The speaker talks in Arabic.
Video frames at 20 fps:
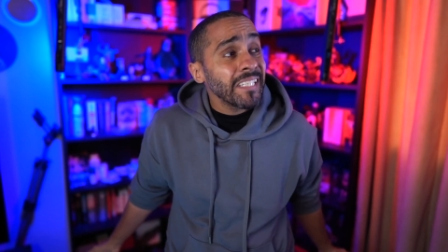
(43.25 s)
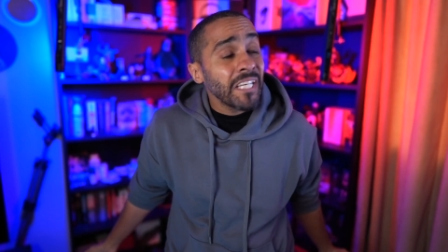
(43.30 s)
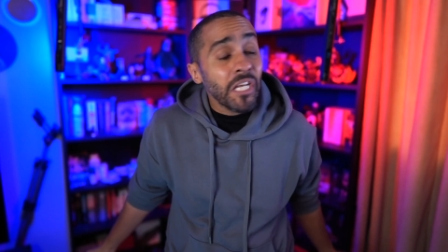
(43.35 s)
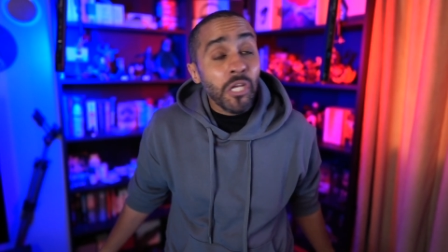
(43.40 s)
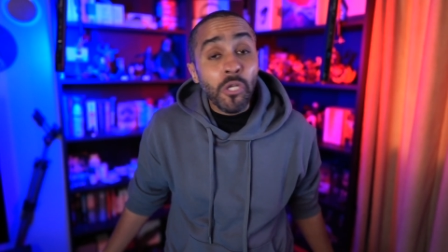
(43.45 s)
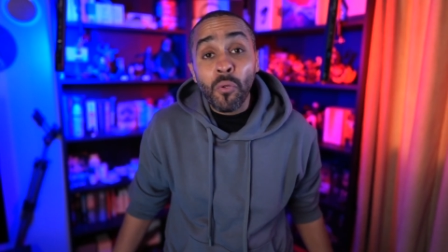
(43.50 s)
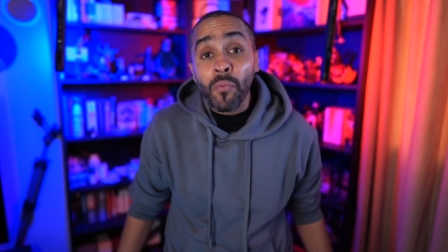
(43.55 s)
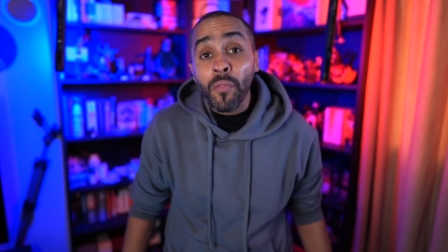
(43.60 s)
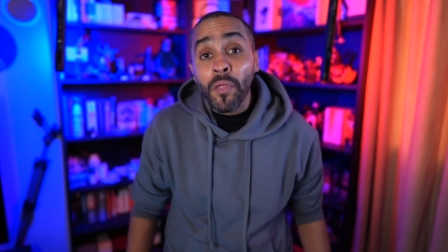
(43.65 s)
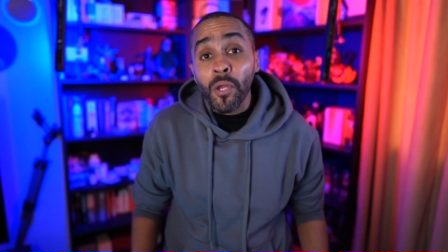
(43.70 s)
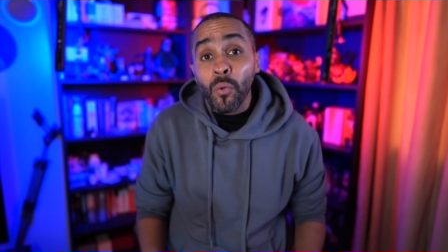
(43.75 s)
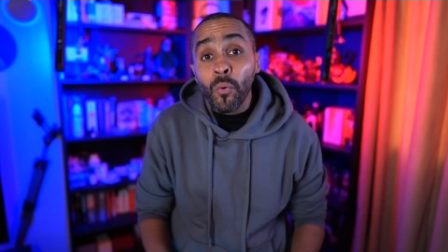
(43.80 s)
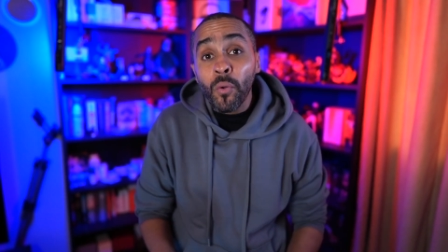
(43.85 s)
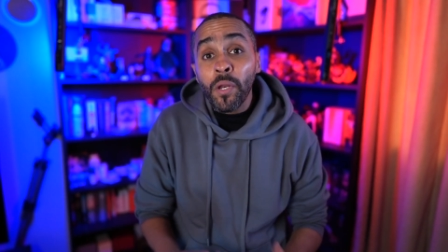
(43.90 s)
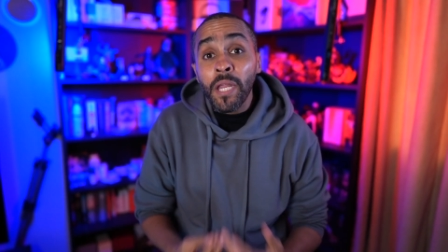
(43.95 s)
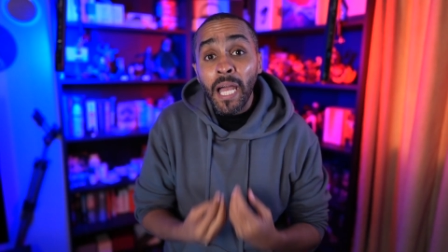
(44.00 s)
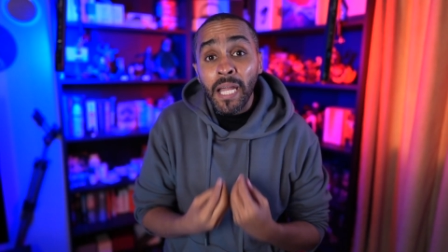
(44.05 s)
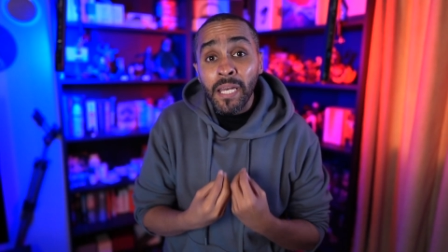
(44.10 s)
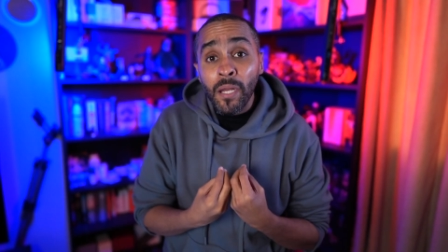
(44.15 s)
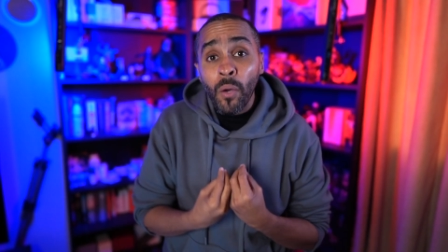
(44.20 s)
انه ضروري
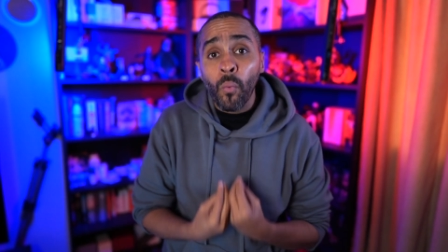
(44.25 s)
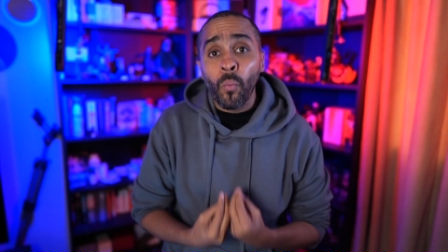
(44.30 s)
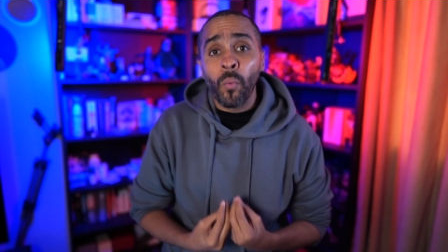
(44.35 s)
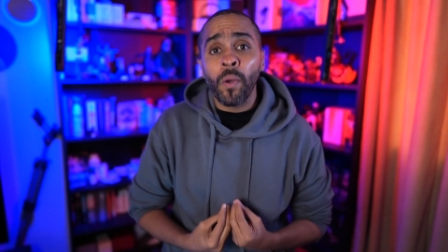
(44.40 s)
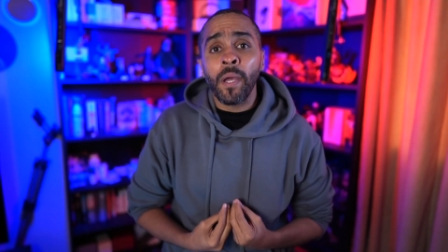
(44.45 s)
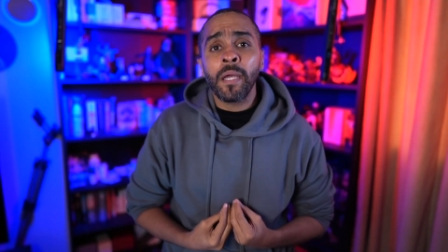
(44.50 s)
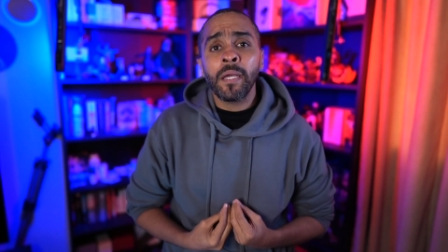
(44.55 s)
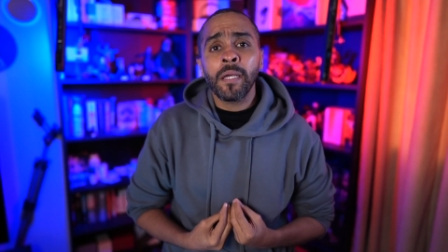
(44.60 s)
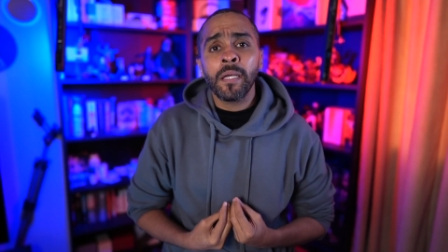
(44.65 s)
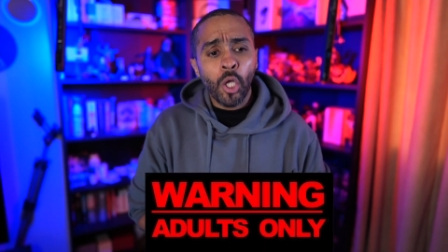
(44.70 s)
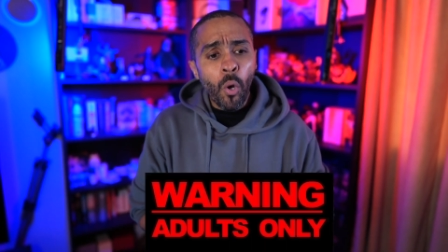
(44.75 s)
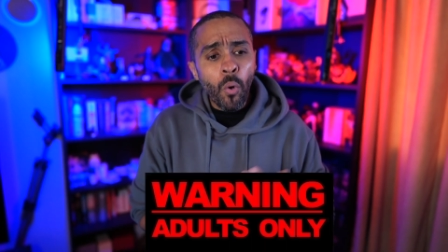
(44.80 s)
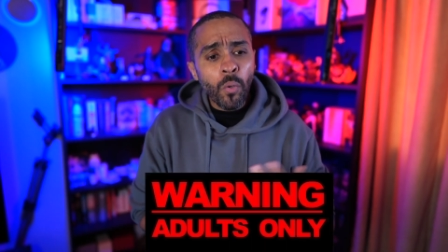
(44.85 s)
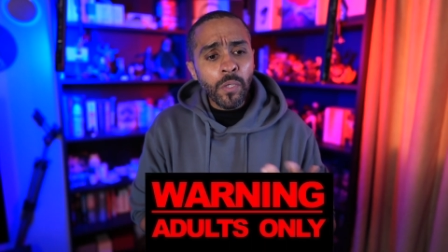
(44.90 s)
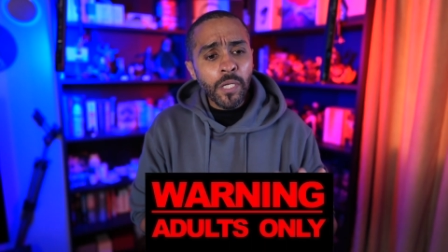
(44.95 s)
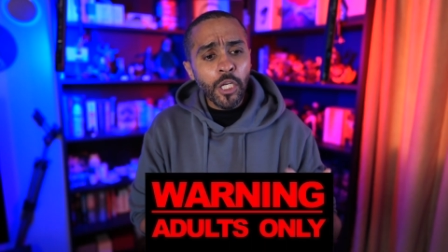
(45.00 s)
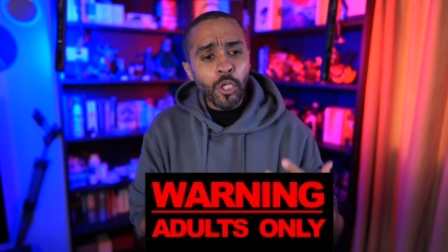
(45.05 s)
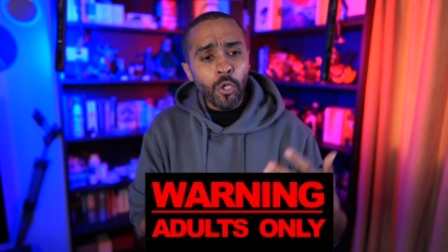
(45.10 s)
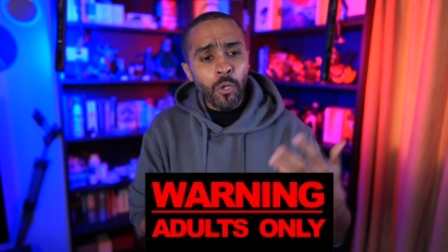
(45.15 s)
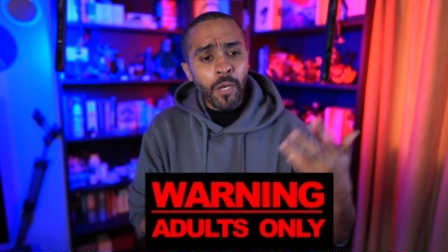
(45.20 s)
انوه
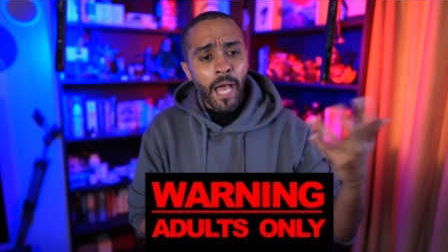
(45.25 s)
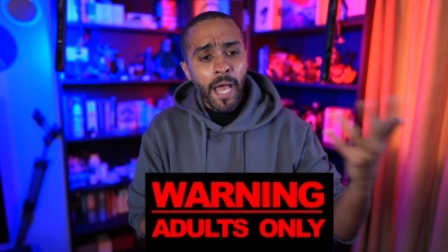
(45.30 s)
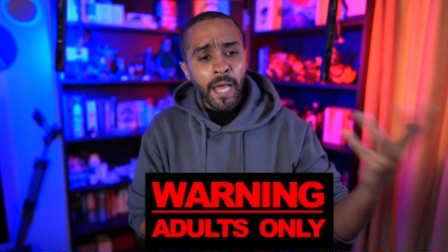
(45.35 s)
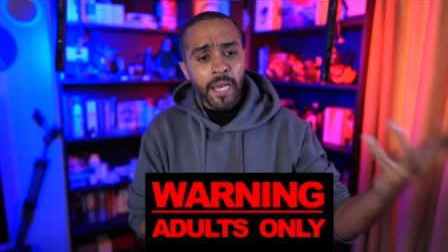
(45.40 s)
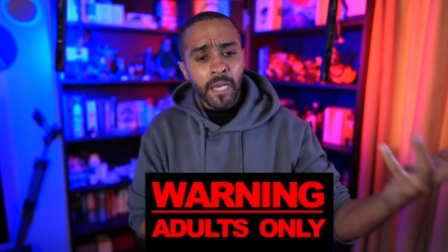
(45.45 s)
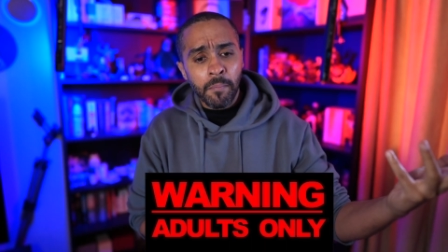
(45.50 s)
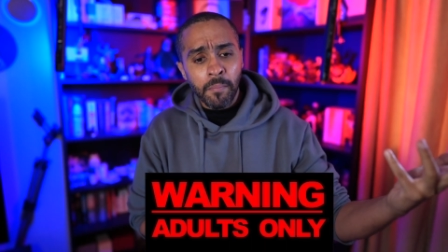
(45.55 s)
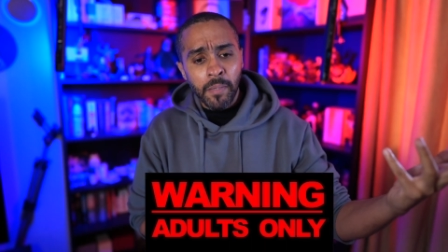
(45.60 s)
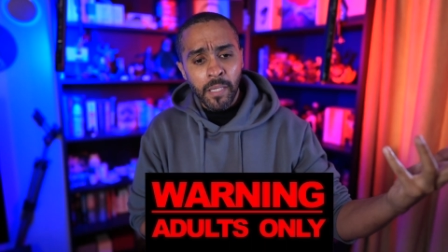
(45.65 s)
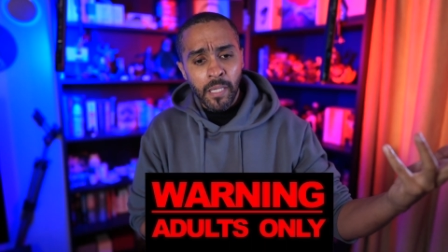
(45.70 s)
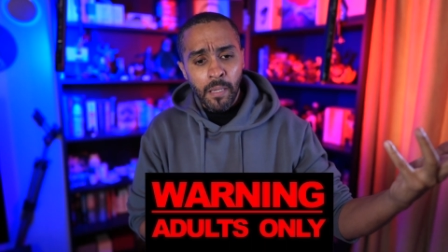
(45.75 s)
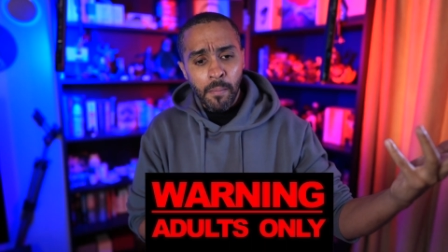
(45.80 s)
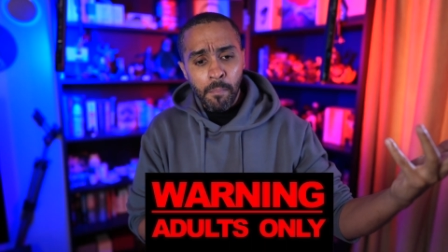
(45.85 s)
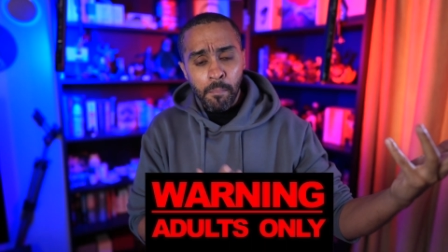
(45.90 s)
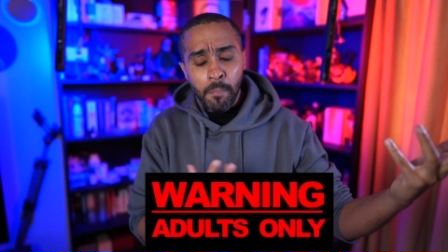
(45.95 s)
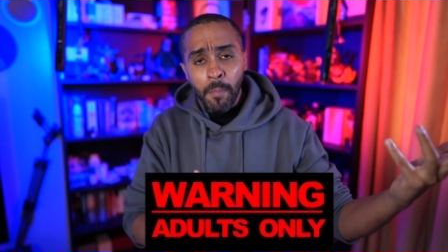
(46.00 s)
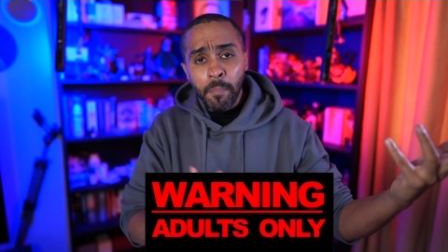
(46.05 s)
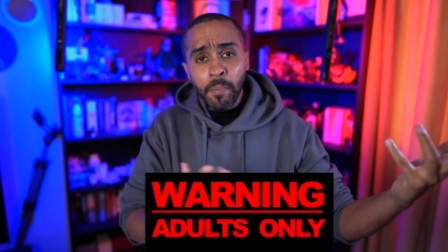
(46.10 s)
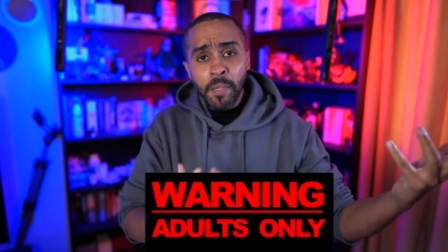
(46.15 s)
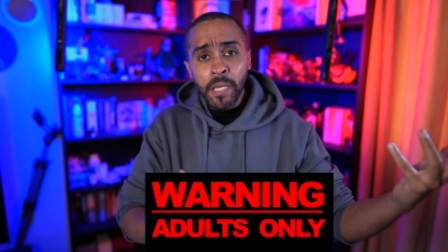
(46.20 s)
كون انه الانمي
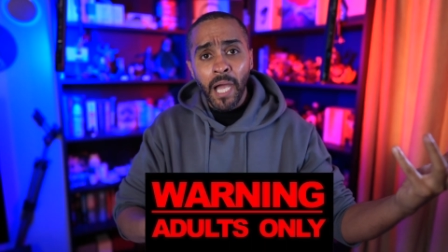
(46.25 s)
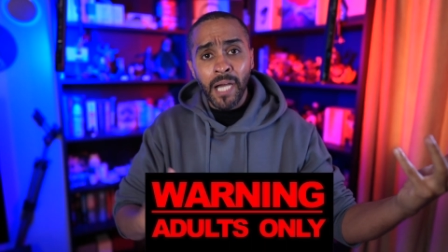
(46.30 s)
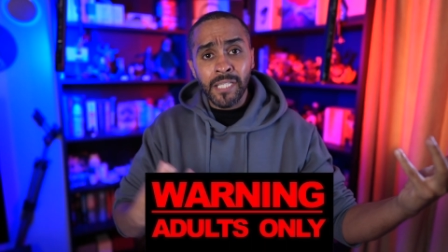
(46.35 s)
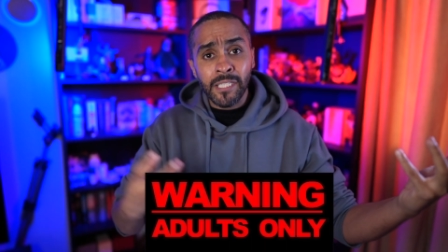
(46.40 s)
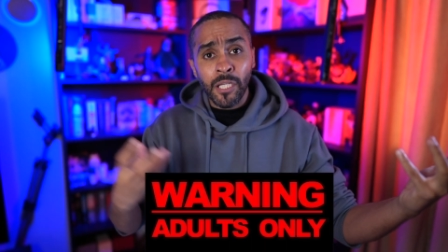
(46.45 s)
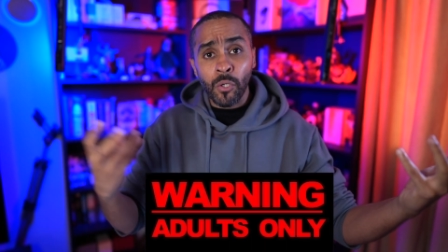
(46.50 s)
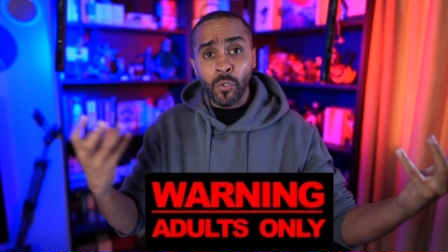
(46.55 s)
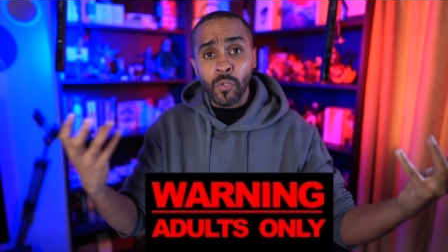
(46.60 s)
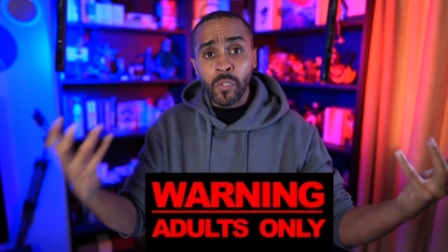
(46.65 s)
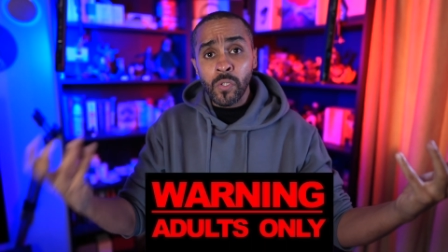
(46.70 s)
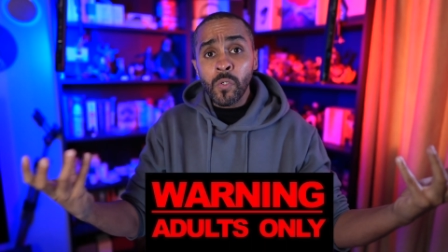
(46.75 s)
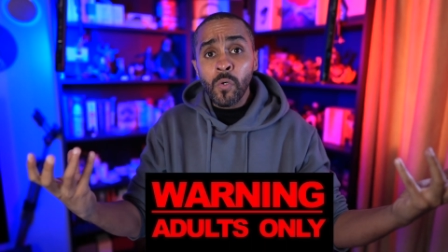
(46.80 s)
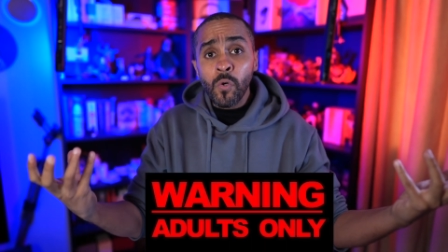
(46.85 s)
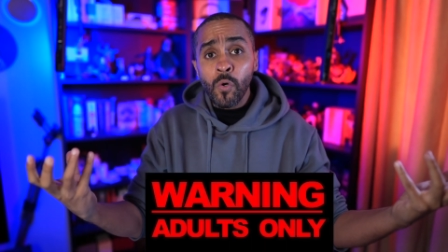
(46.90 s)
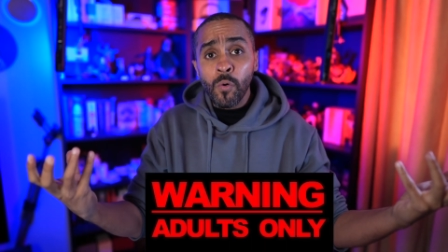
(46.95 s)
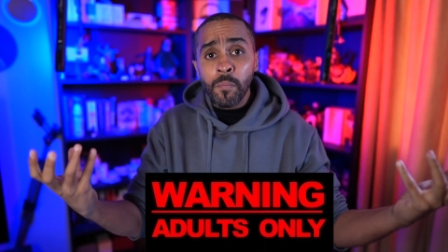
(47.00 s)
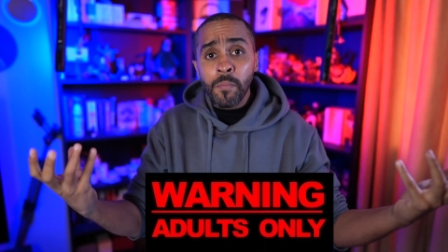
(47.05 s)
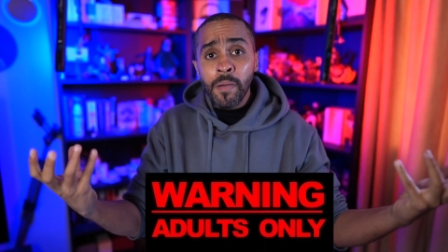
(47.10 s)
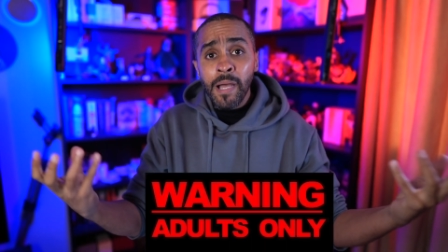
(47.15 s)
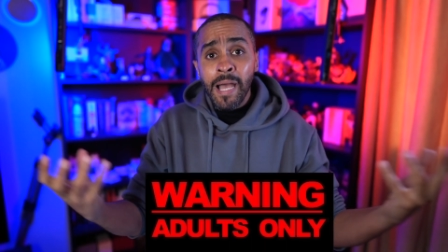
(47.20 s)
مبني على
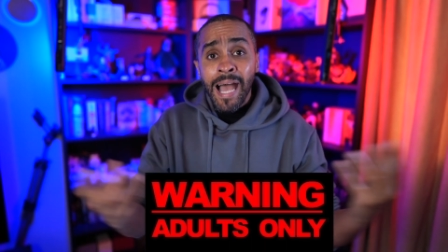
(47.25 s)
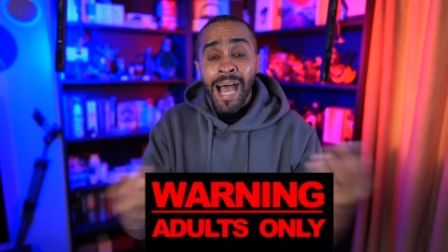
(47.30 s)
رسوم